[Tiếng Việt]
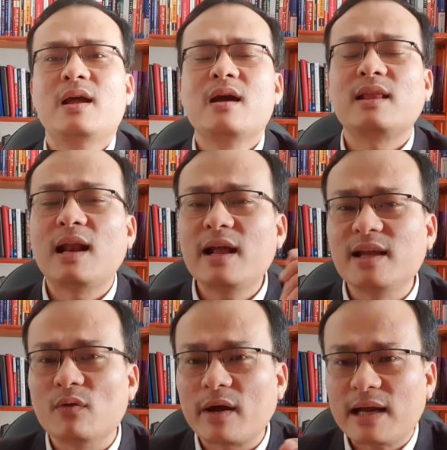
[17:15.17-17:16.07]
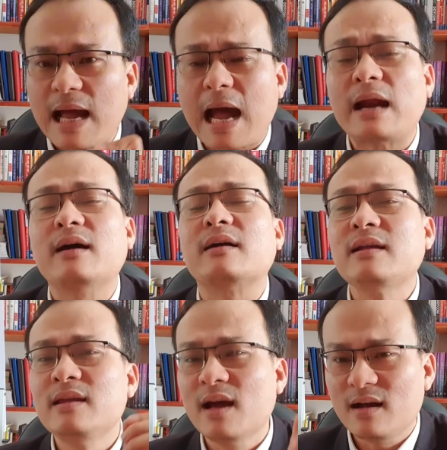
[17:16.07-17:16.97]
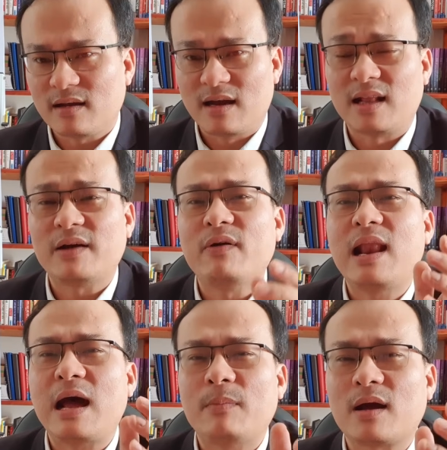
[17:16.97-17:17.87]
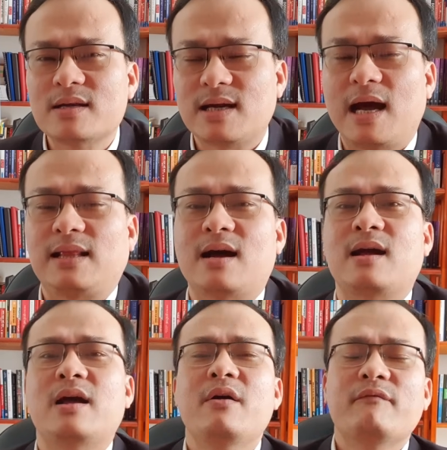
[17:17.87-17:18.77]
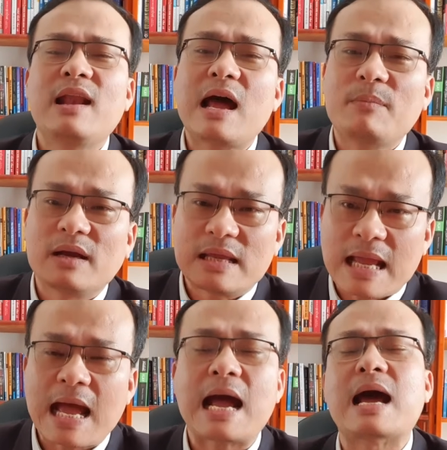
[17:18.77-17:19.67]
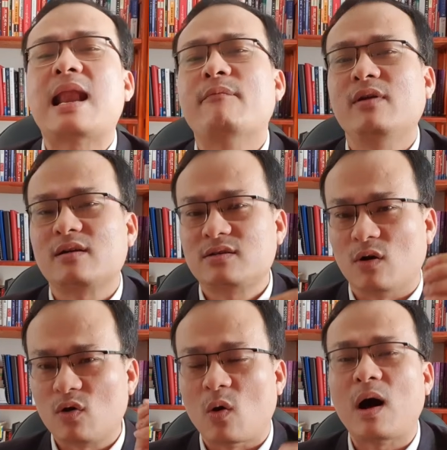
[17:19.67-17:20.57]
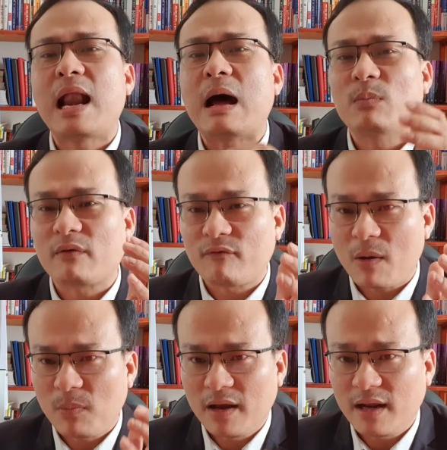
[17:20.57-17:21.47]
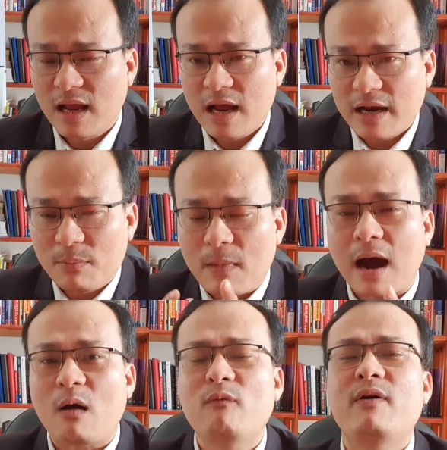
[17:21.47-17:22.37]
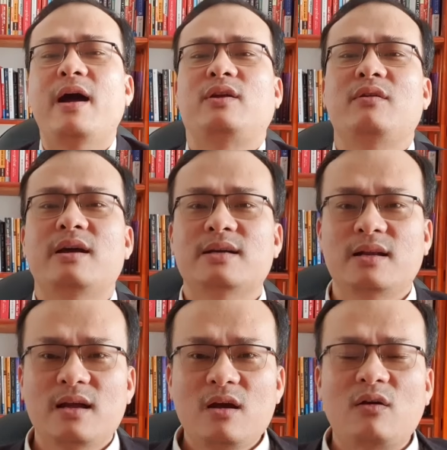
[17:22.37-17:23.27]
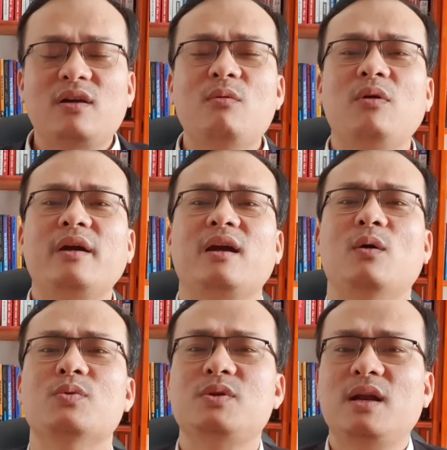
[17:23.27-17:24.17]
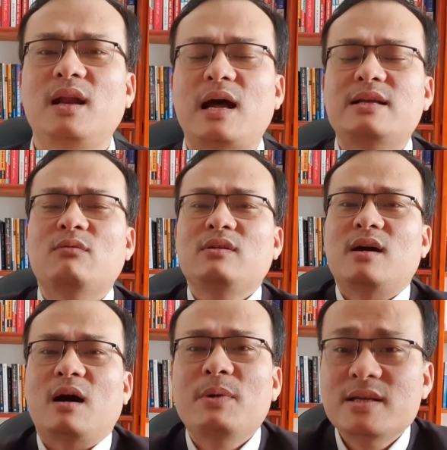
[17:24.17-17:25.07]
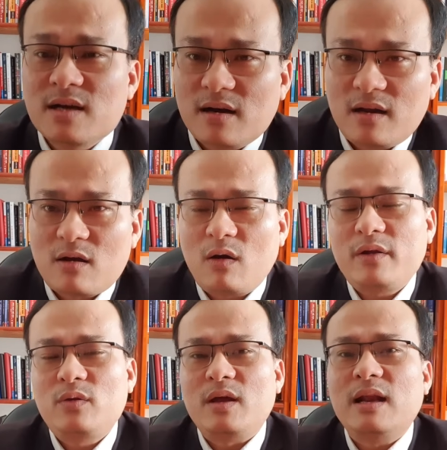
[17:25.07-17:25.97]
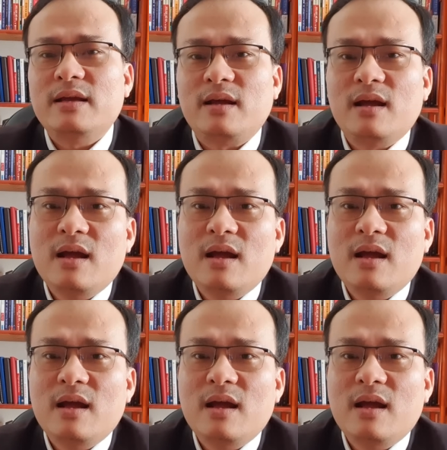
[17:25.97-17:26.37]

người ta lấy tiền của khách hàng được nhưng người ta phải làm được cơ sở hạ tầng phải làm được nhà làm được sổ đỏ làm được pháp lý để bảo vệ cho người dân còn không có cái câu chuyện là giống như ở bình dương có cái chuyện là gì